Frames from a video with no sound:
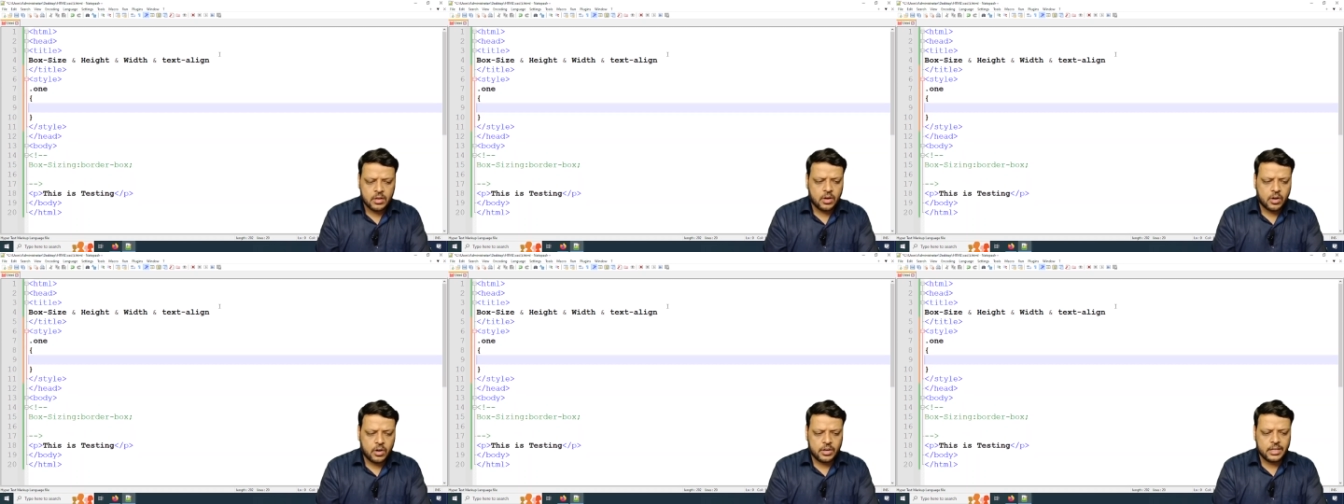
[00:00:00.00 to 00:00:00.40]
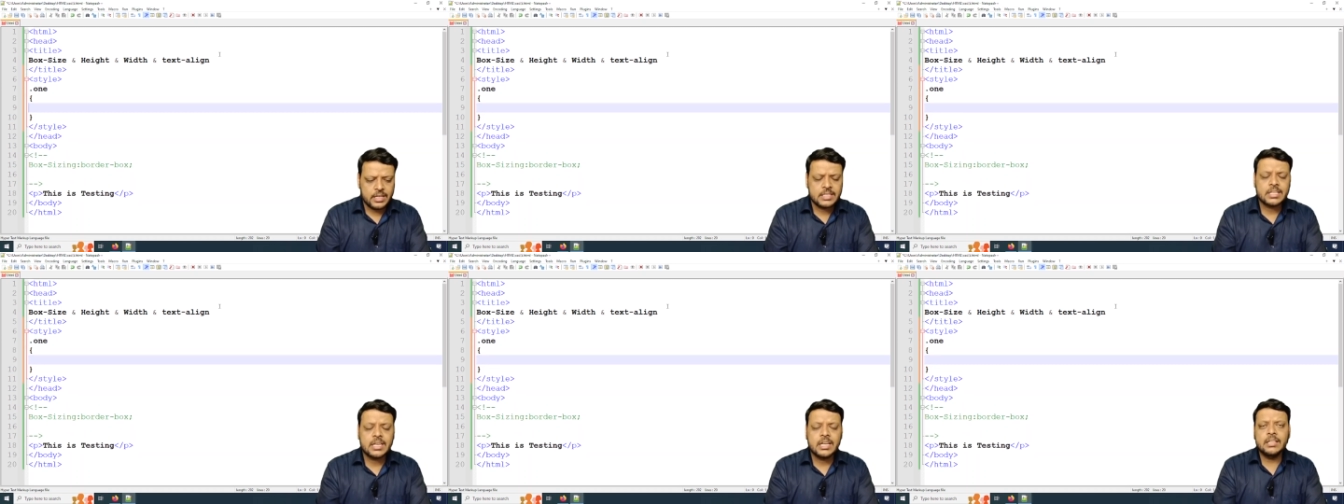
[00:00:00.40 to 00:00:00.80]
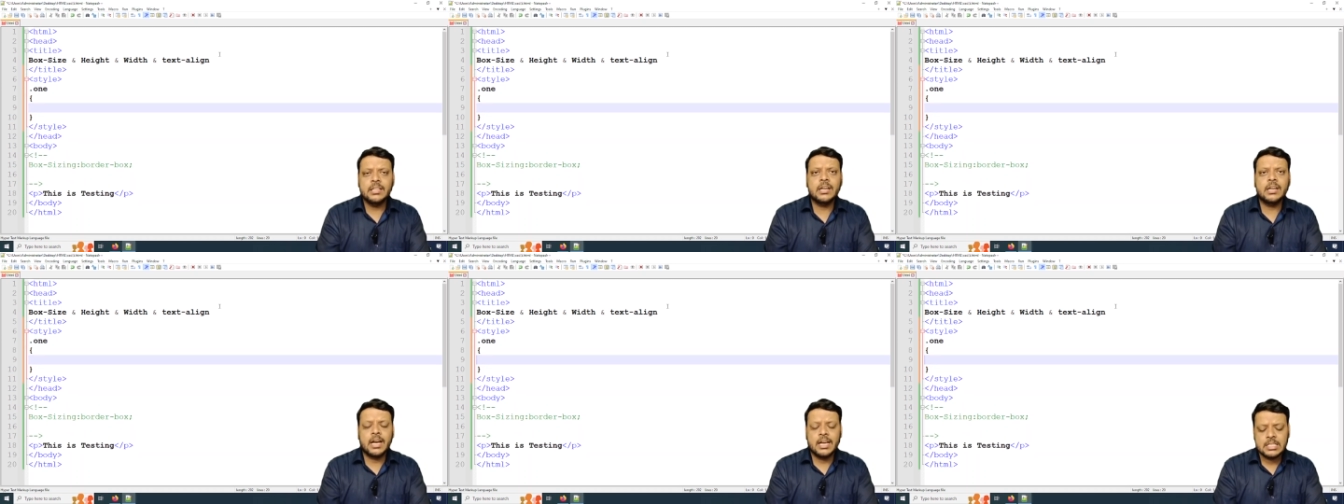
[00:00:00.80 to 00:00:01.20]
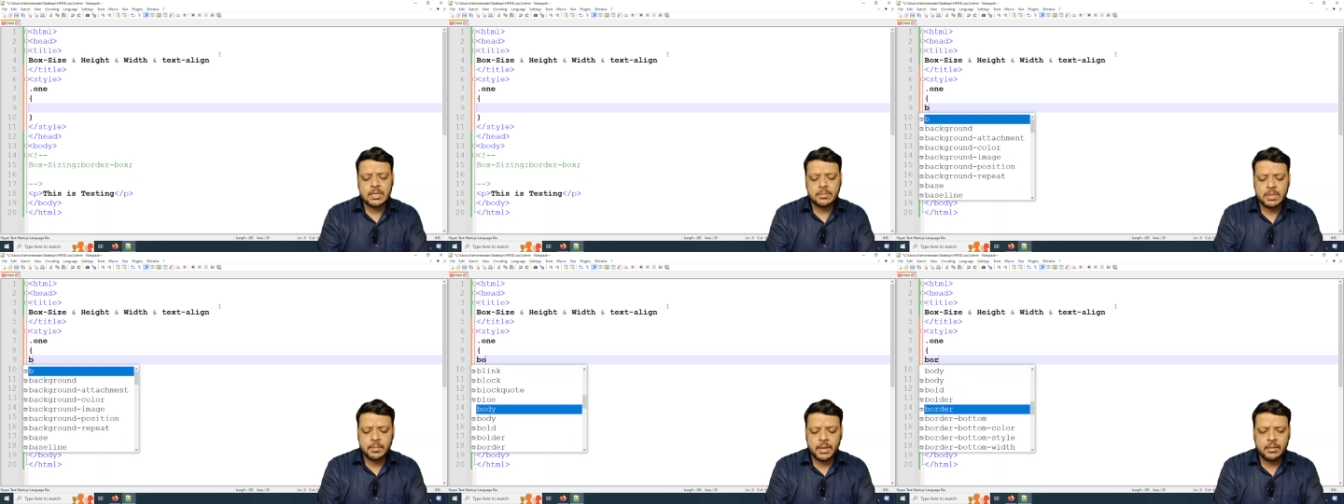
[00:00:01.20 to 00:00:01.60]
और इसके अंदर गाइस
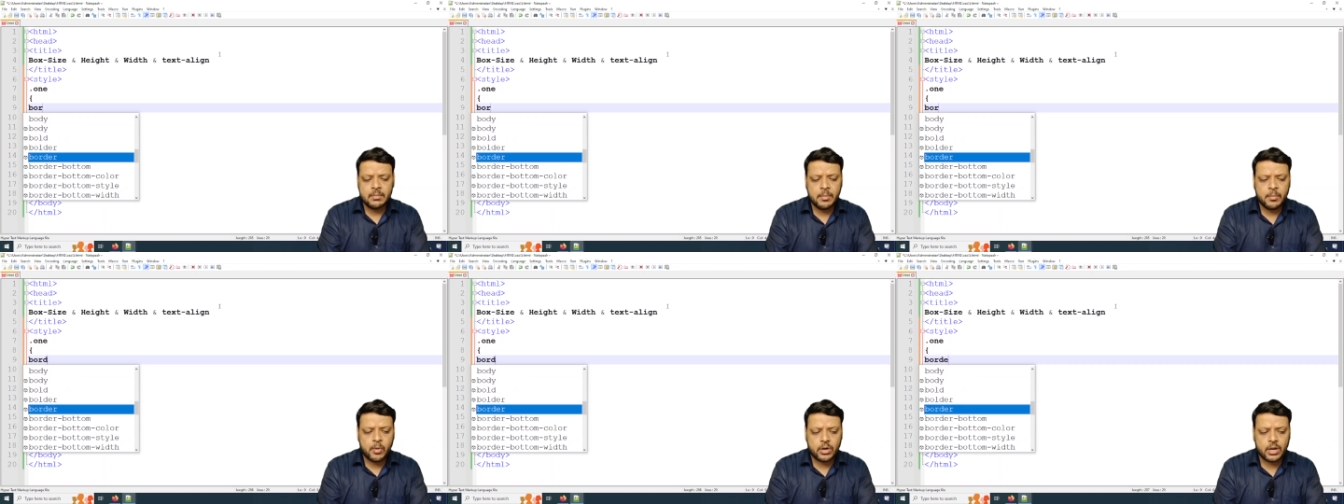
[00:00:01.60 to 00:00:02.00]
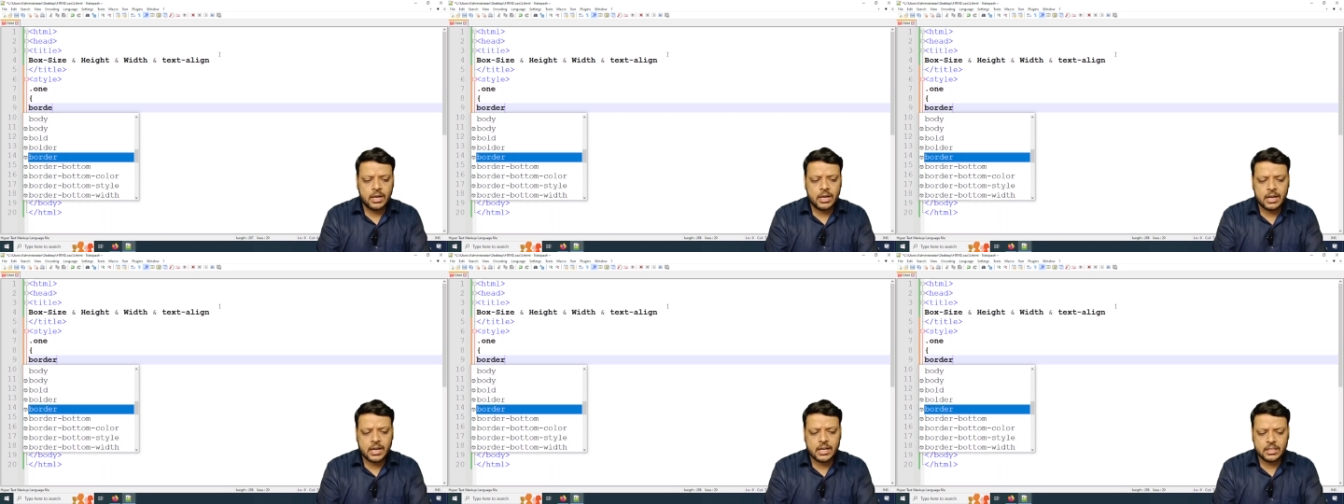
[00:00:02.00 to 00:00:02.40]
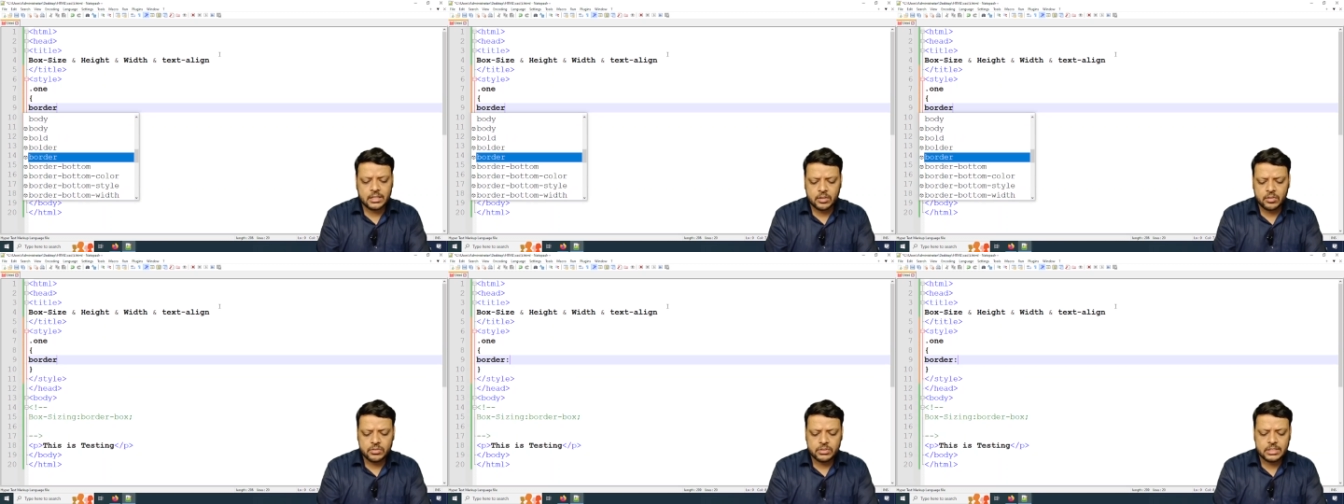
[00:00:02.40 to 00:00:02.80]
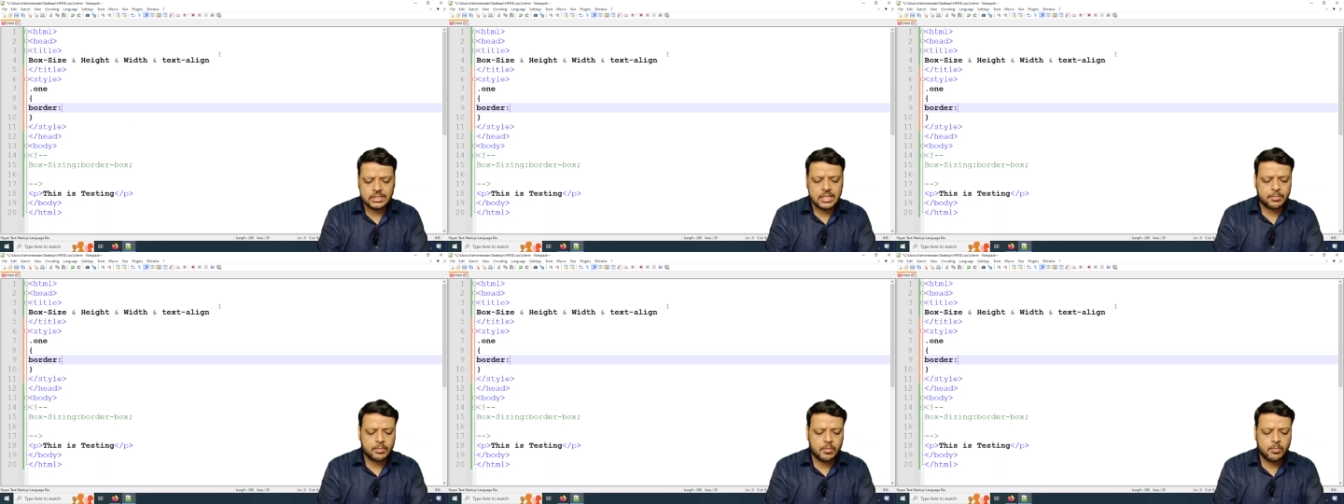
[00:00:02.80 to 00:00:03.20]
सबसे पहले मैं बॉर्डर लगा देता हूँ
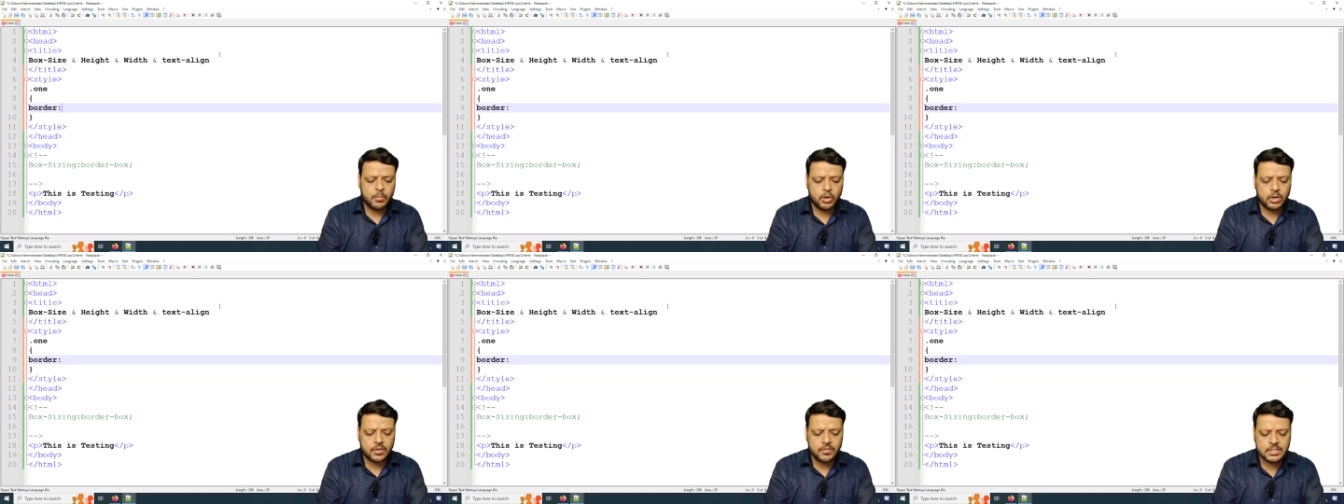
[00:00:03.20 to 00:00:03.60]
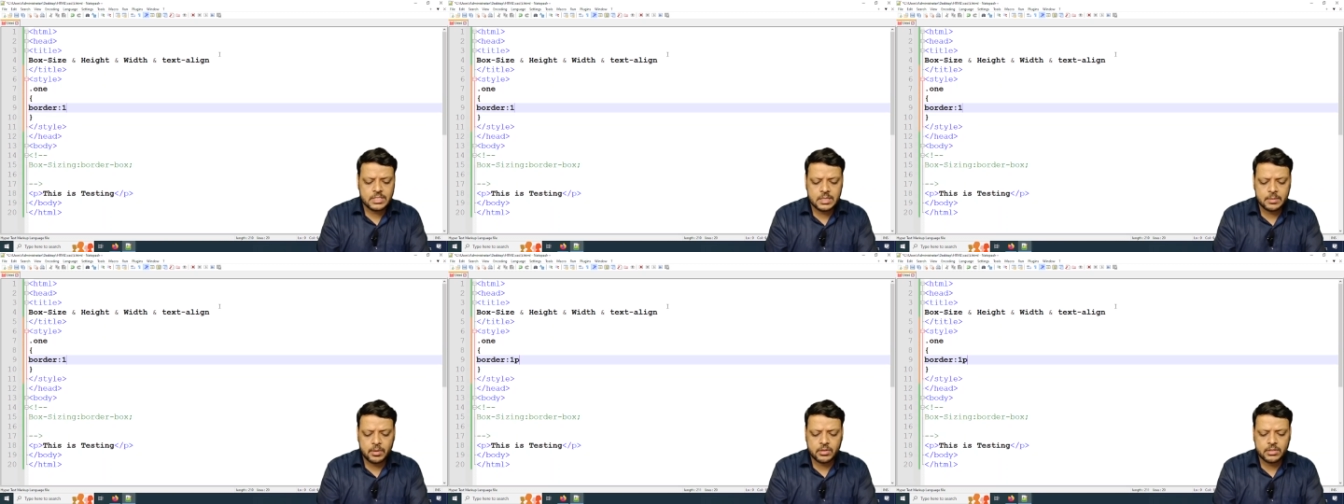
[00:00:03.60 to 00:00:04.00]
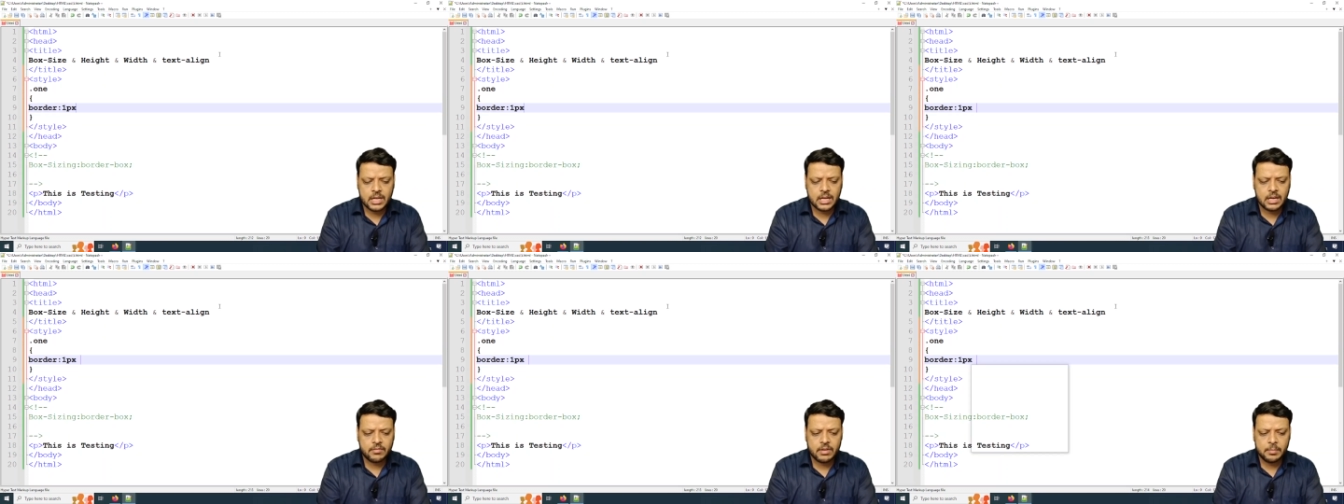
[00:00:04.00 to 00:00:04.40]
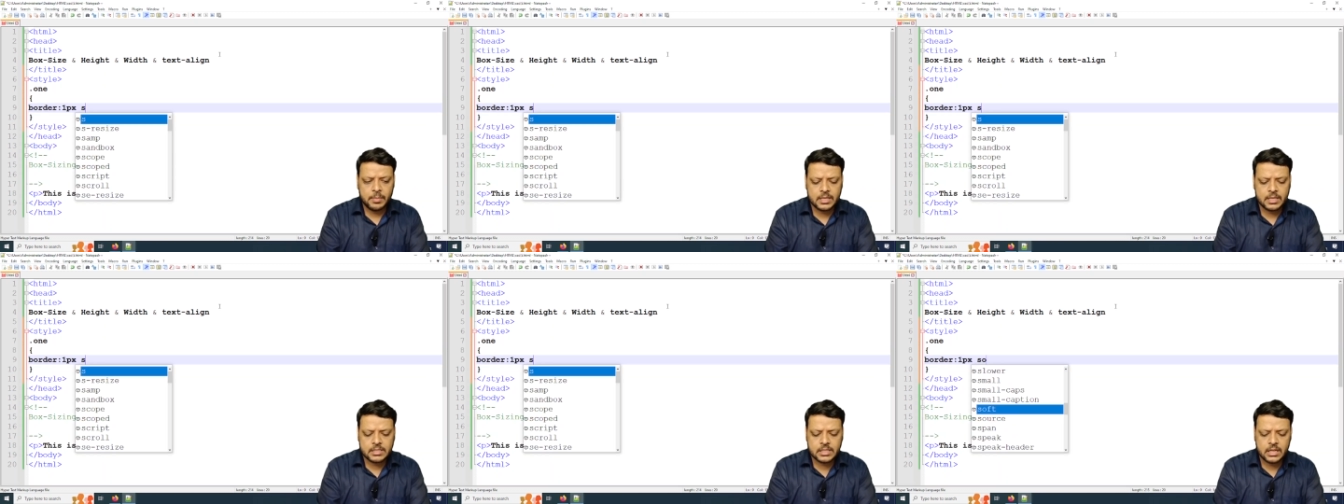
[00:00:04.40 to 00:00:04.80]
जिससे आपको बॉर्डर विजिबल हो जाएगा वन
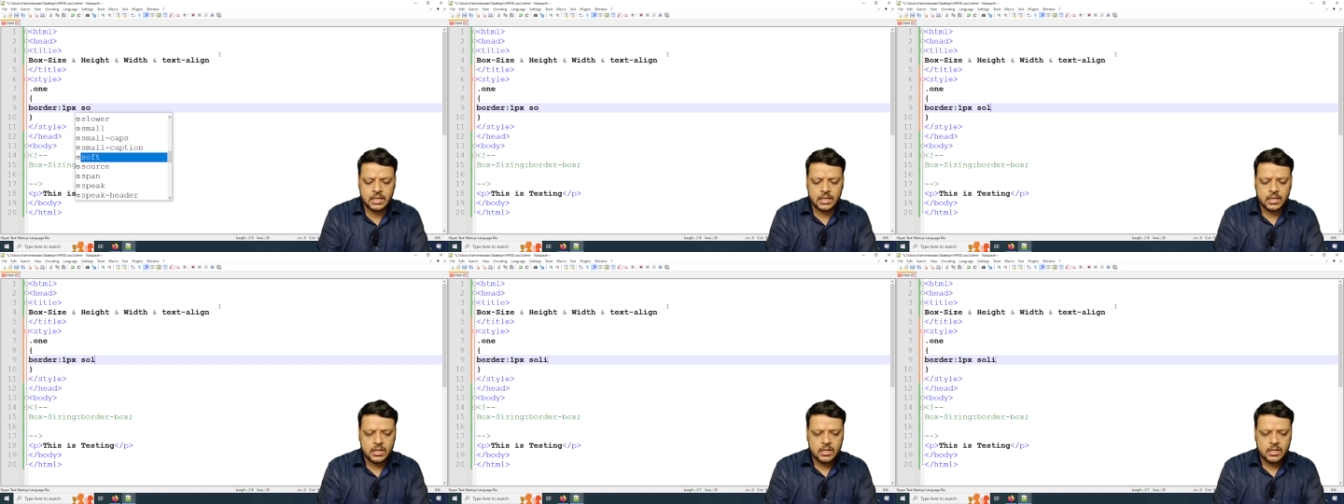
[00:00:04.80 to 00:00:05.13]
पिक्सल